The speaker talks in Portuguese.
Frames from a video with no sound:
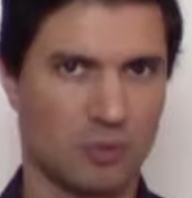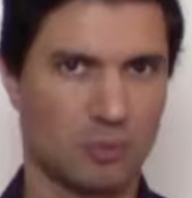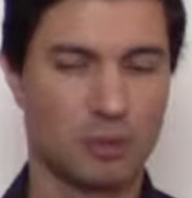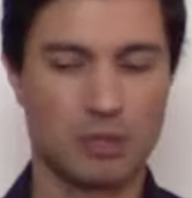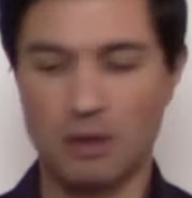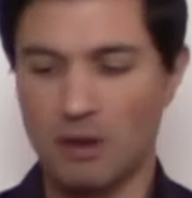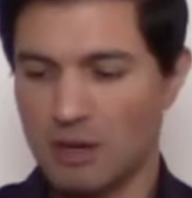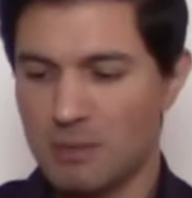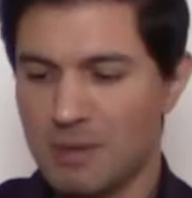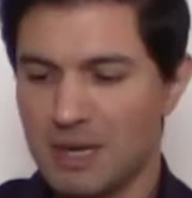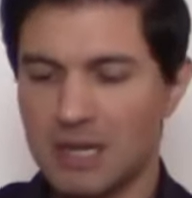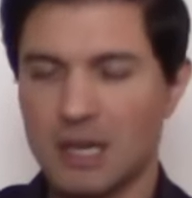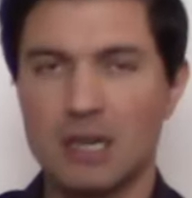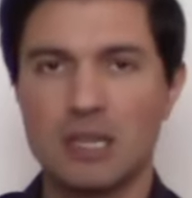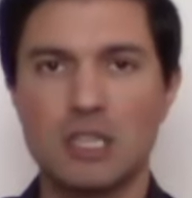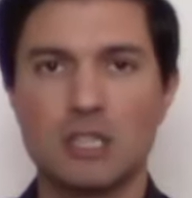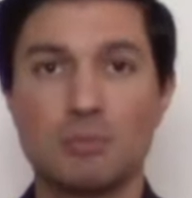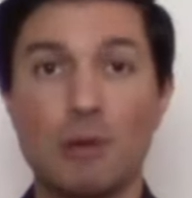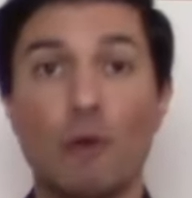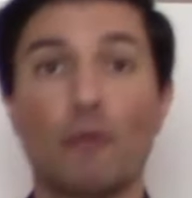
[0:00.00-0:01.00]
Porque o
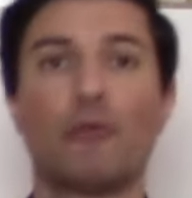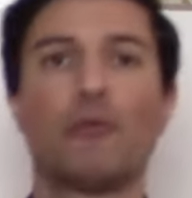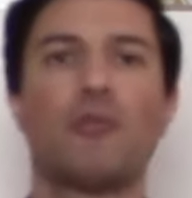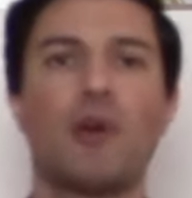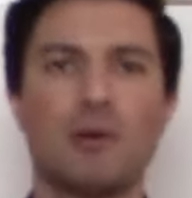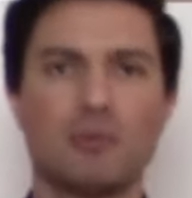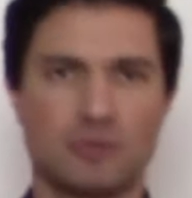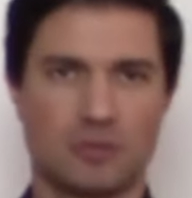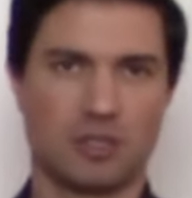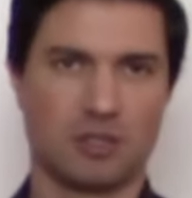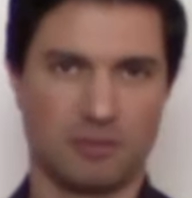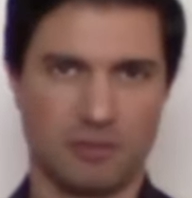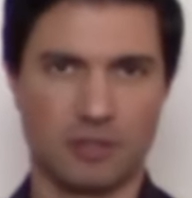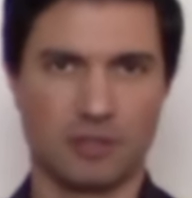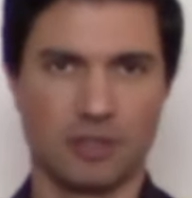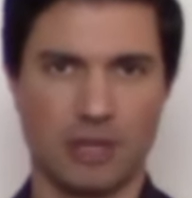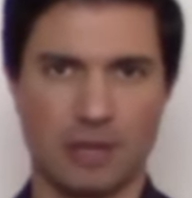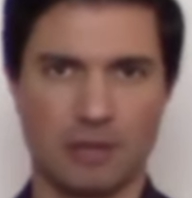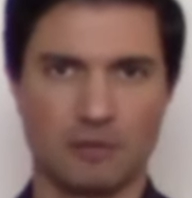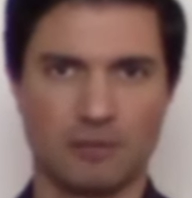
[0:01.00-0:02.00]
arminianismo é o falso
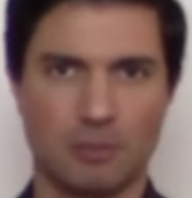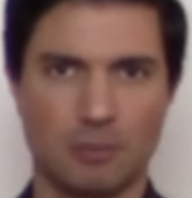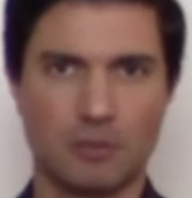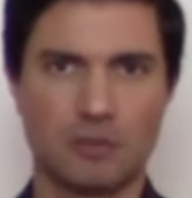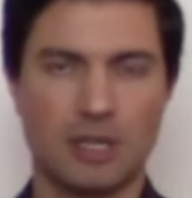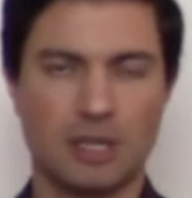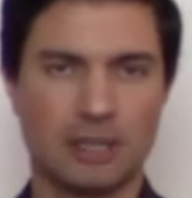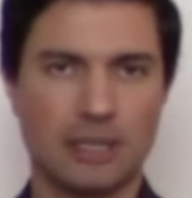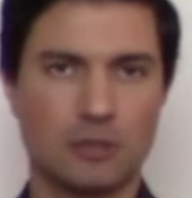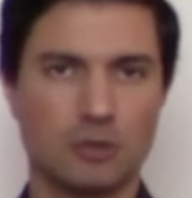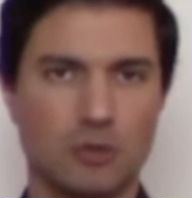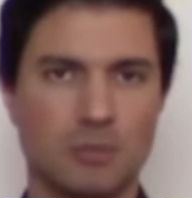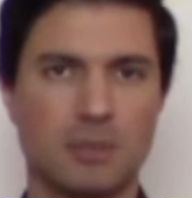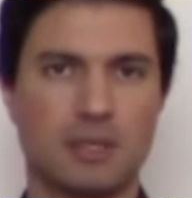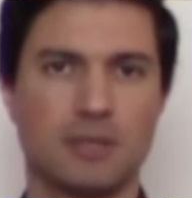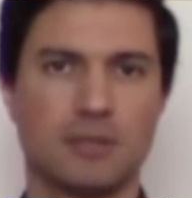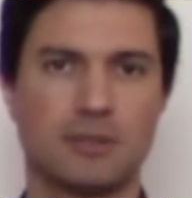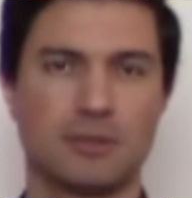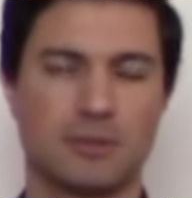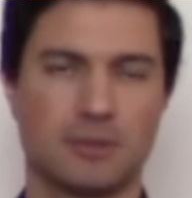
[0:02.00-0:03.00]
evangelho. Vamos tratar sobre
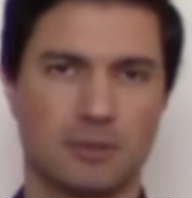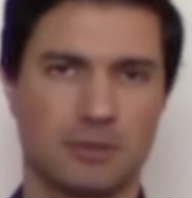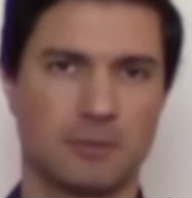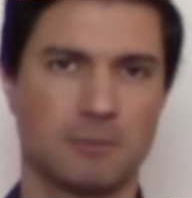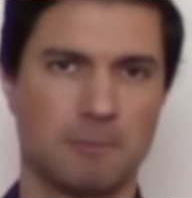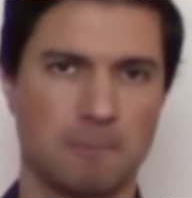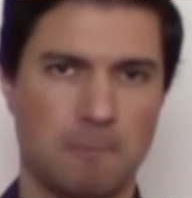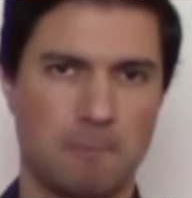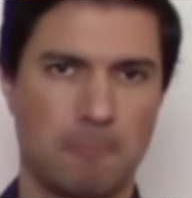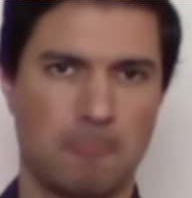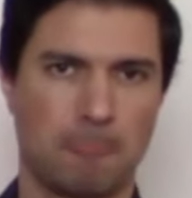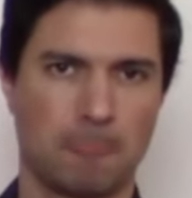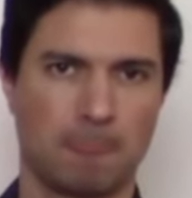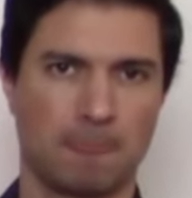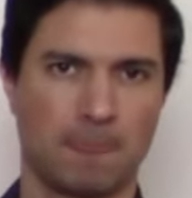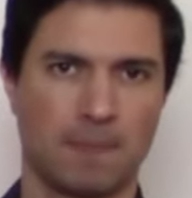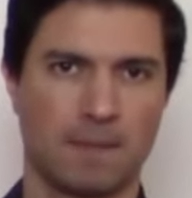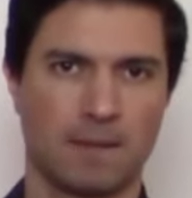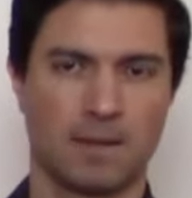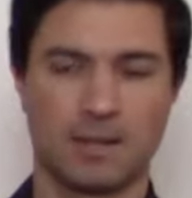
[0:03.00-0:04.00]
isso.
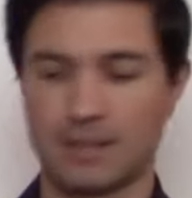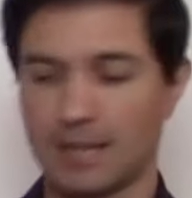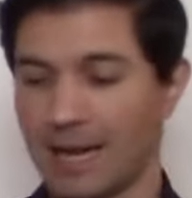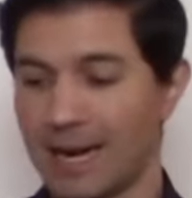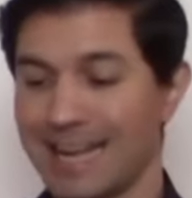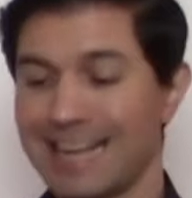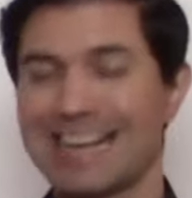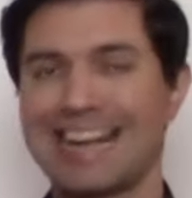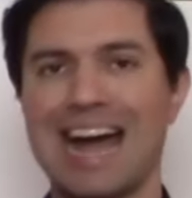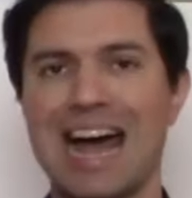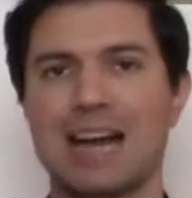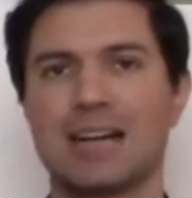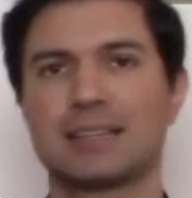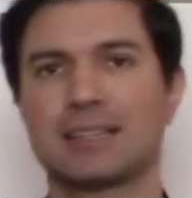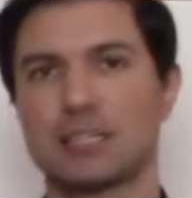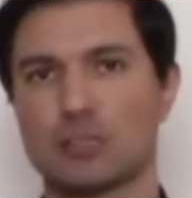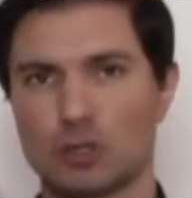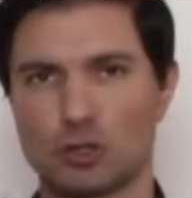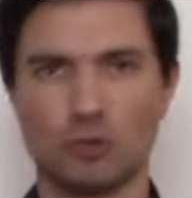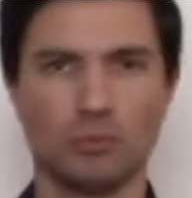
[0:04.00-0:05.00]
Está lá em
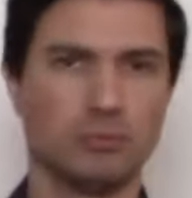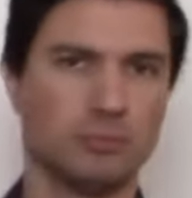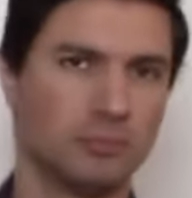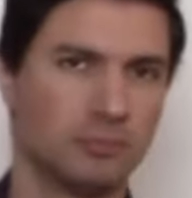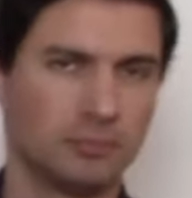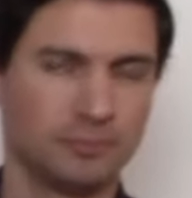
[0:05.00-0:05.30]
Gálatas 1.